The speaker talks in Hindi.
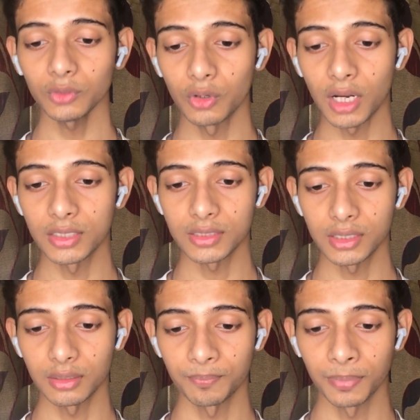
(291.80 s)
और आज
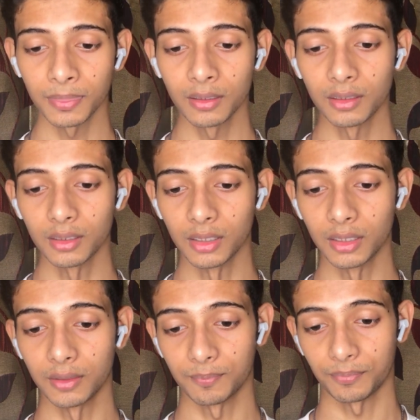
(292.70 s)
का ये
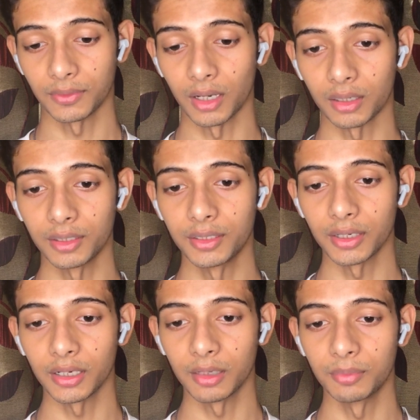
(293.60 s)
आखिरी
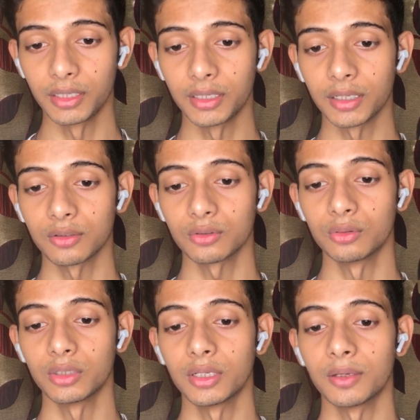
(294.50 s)
ट्रायल अपडेट है
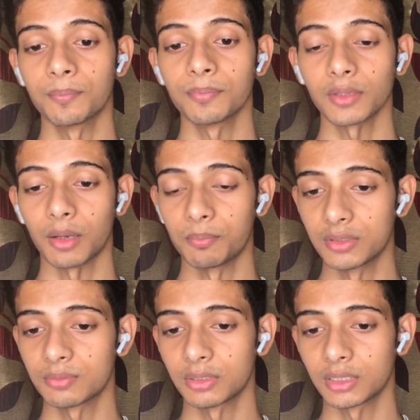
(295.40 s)
तो ये आप
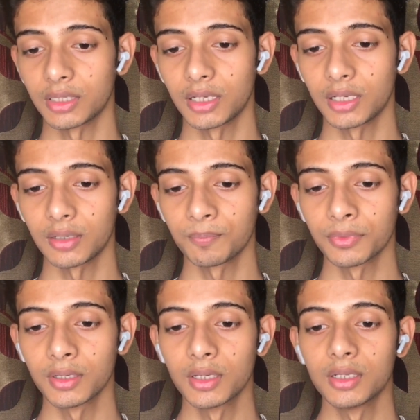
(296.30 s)
मिस मत करिएगा
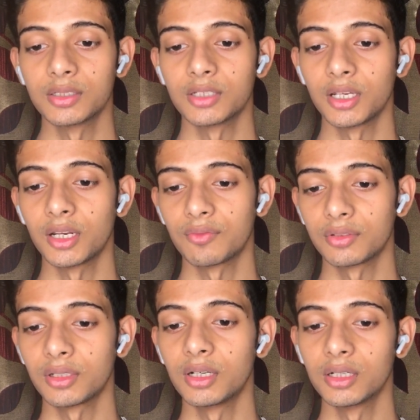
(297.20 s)
शेयर एफ
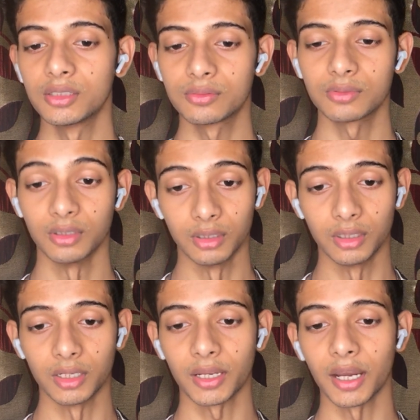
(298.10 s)
सी गर्ल्स
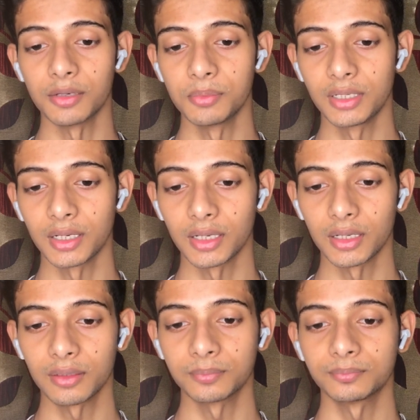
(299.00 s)
अकेडमी का है